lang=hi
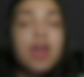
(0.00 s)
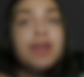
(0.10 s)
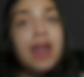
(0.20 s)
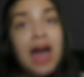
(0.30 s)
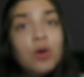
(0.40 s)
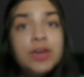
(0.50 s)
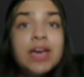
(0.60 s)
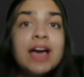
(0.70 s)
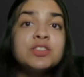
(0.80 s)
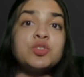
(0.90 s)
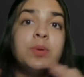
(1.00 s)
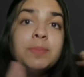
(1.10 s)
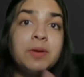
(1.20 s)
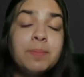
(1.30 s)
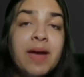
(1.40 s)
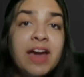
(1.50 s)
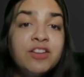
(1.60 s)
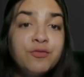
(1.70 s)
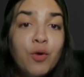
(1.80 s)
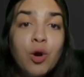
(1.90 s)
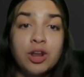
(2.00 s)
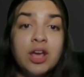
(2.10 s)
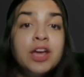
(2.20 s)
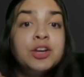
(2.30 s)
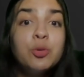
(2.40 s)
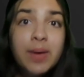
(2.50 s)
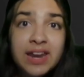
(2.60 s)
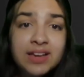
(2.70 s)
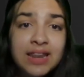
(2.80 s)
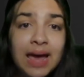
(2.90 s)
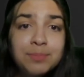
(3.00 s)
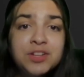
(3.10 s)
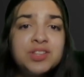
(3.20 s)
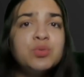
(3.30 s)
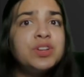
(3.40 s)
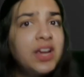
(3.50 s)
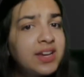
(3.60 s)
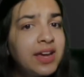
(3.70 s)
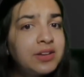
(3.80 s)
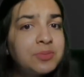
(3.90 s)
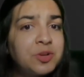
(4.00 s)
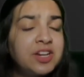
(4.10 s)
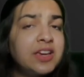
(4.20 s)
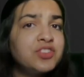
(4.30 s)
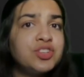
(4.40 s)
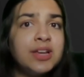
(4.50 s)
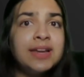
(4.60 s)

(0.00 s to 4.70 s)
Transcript: Now he has to be prepared for numerical aptitude, data interpretation,